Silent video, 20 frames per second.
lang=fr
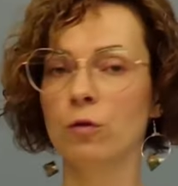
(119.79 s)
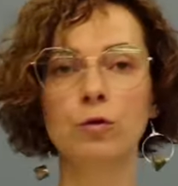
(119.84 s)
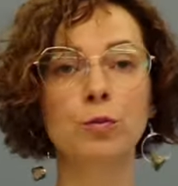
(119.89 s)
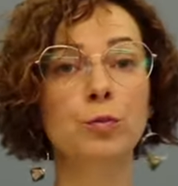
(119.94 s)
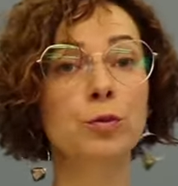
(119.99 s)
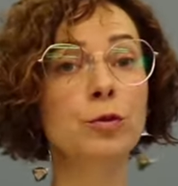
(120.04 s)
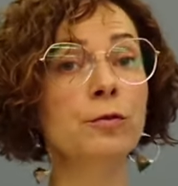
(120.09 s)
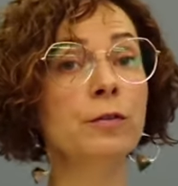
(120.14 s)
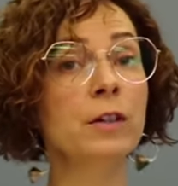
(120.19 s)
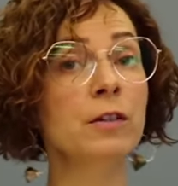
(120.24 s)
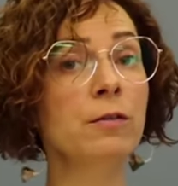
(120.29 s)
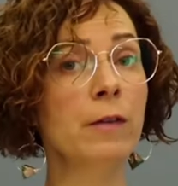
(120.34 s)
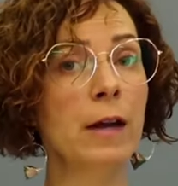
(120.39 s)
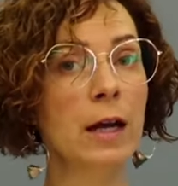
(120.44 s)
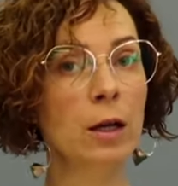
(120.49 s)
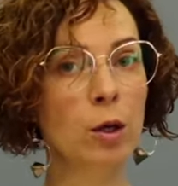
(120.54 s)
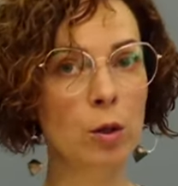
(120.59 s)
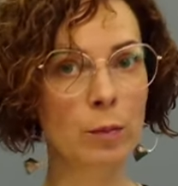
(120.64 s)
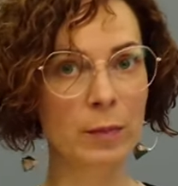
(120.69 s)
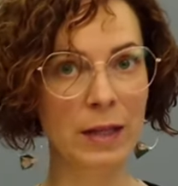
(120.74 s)
Vous pouvez
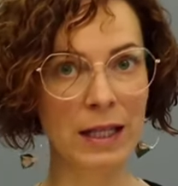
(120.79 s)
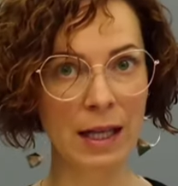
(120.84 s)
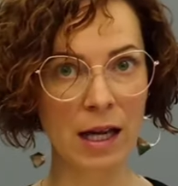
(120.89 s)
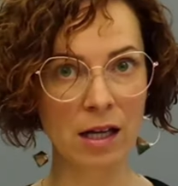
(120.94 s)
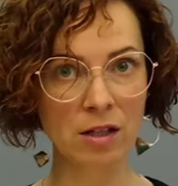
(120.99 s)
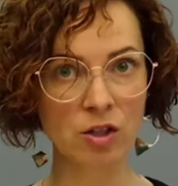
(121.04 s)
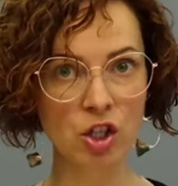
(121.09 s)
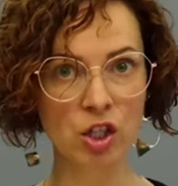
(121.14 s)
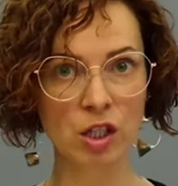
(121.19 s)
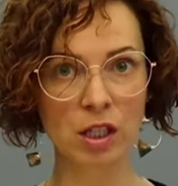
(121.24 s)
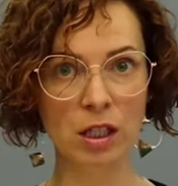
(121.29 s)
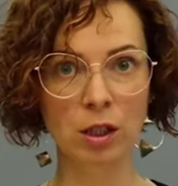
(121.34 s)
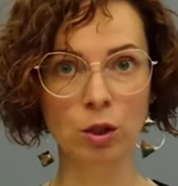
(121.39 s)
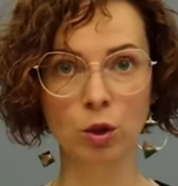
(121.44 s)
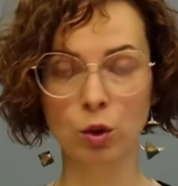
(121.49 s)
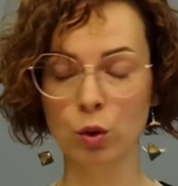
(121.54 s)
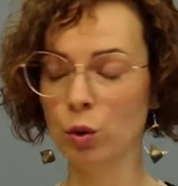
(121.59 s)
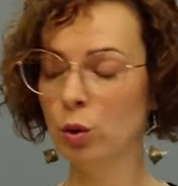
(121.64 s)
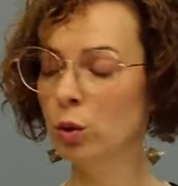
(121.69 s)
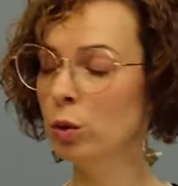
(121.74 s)
faire le mélange des
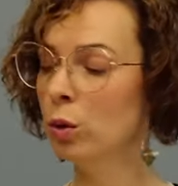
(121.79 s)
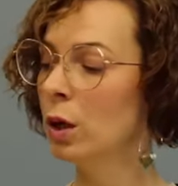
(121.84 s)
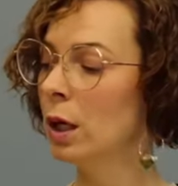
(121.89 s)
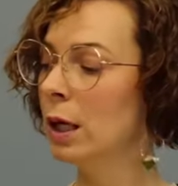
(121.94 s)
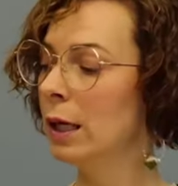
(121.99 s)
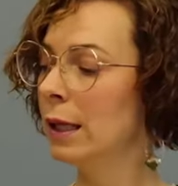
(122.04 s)
deux.